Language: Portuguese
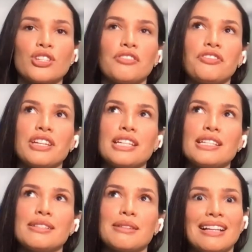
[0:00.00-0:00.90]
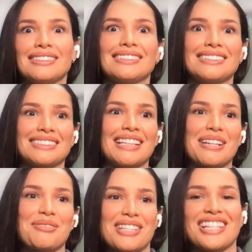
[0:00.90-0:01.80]
já fiz essas
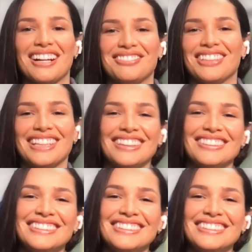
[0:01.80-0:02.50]
que vocês já viram,